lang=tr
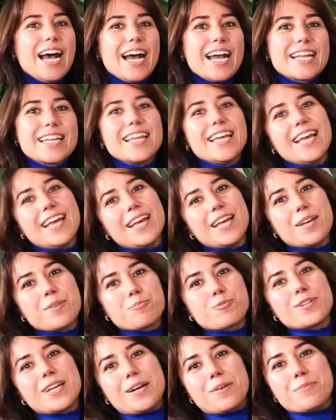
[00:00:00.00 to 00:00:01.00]
hani
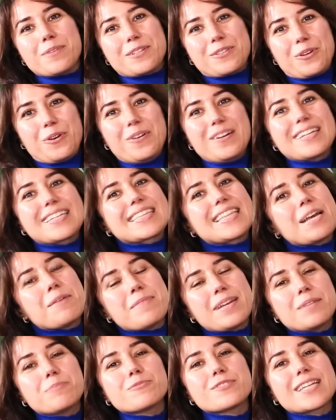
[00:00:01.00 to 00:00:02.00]
bu ne amatörlük
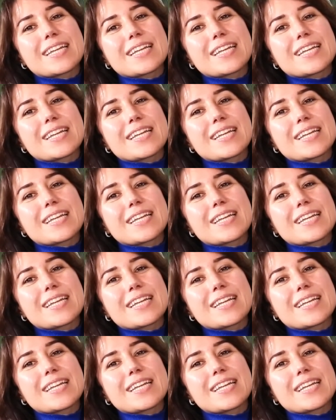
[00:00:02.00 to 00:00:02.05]
demeyin.